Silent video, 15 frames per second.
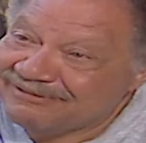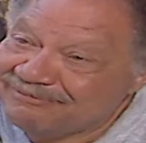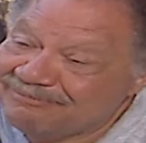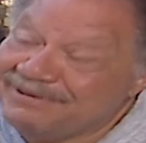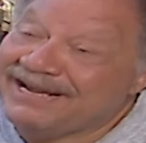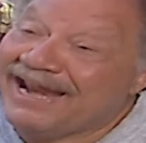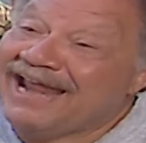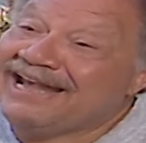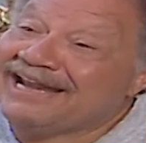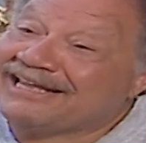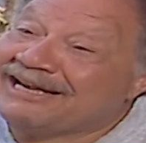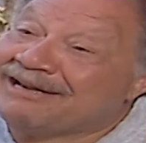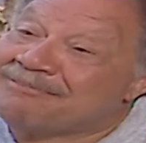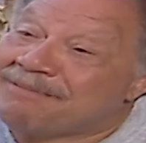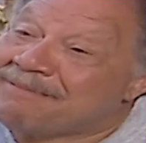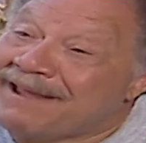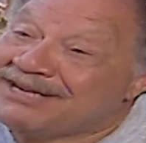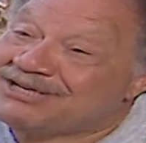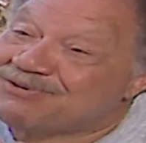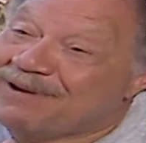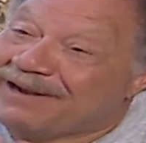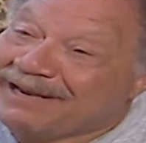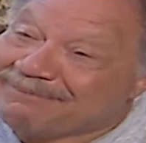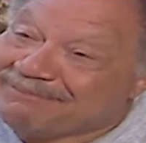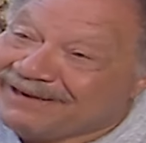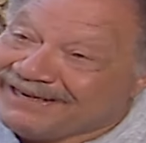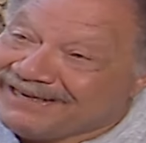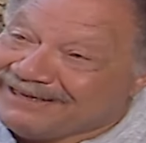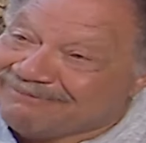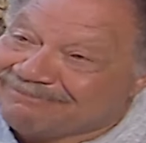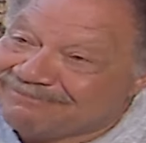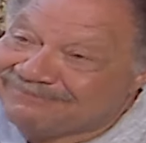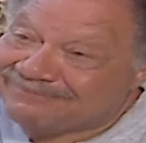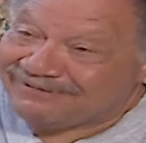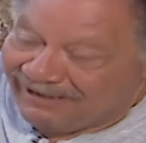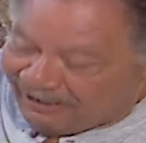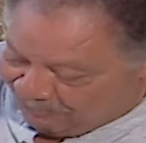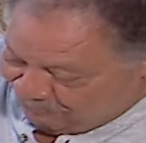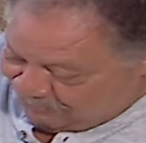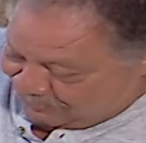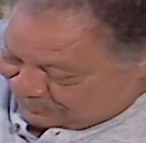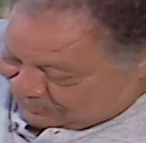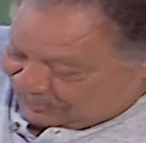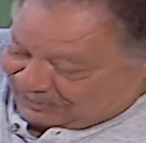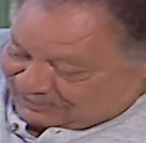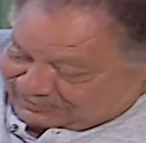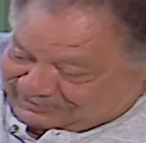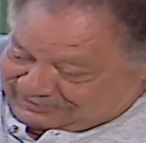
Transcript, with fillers: مين قال لك ان ما معيش ولا مليم اهو يا استاذ